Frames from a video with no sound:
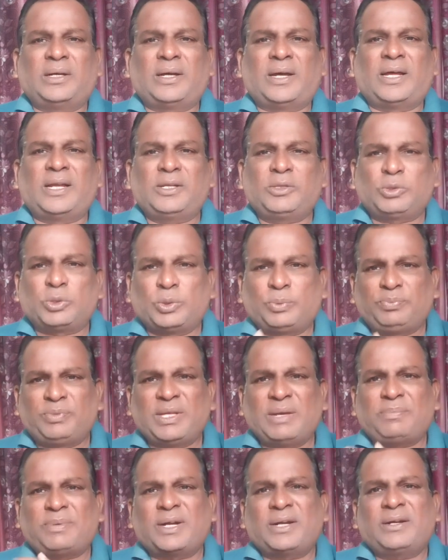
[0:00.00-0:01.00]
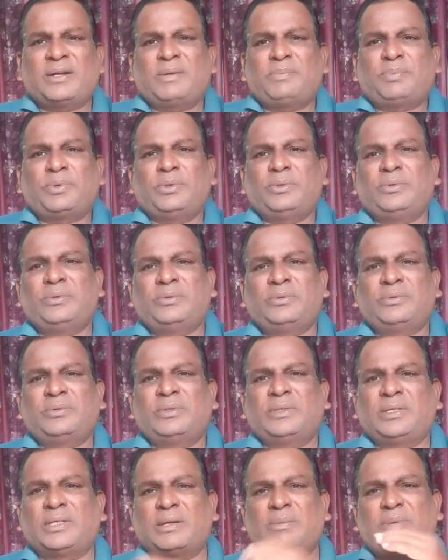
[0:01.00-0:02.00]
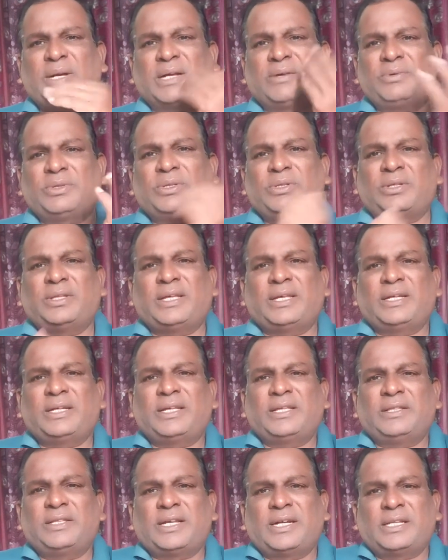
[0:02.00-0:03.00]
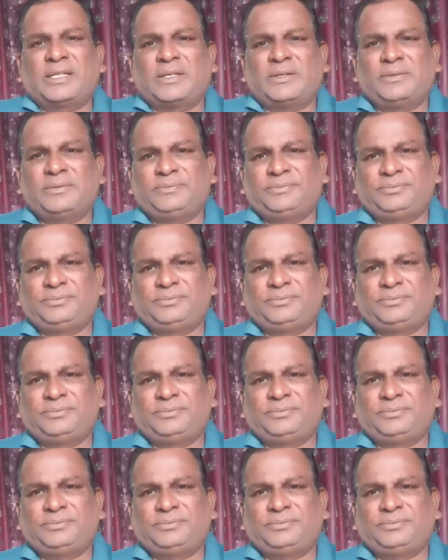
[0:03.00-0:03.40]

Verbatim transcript: అలా తృప్తి పడినప్పుడు ఇంకా భగవంతుడి దగ్గరికి ఎందుకు వెళ్తాం